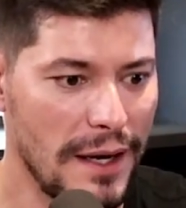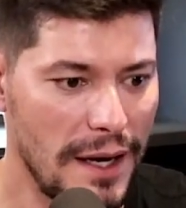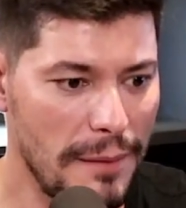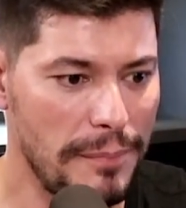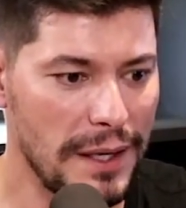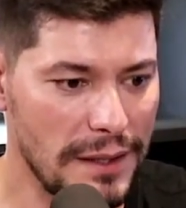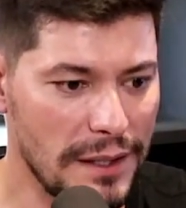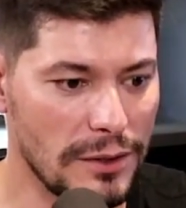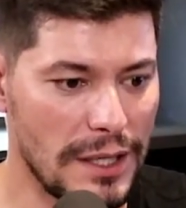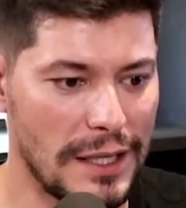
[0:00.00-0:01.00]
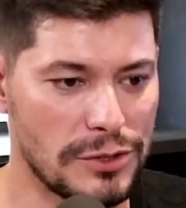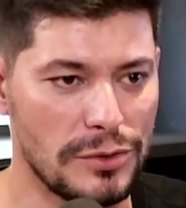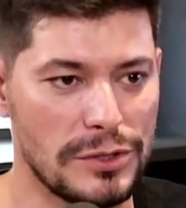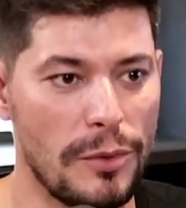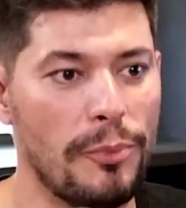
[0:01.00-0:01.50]
é, perdendo as
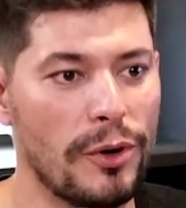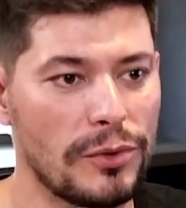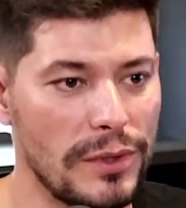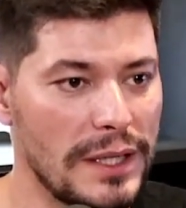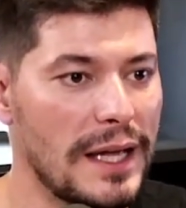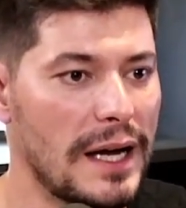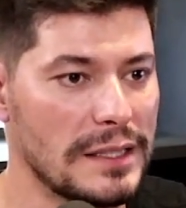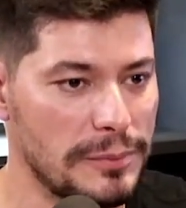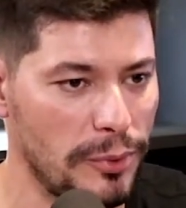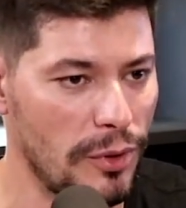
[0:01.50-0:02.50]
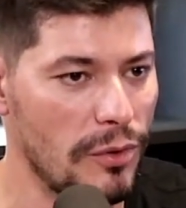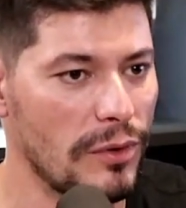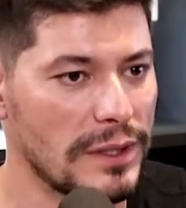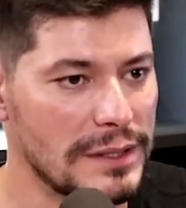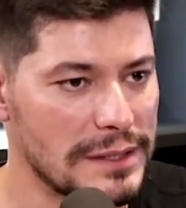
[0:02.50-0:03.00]
suas oportunidades por
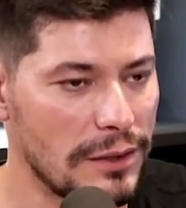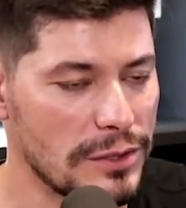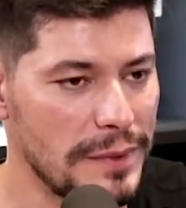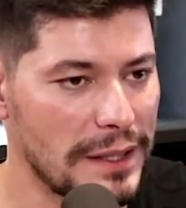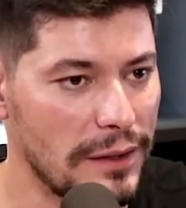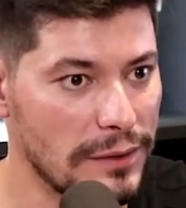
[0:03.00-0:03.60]
conta de saúde mental.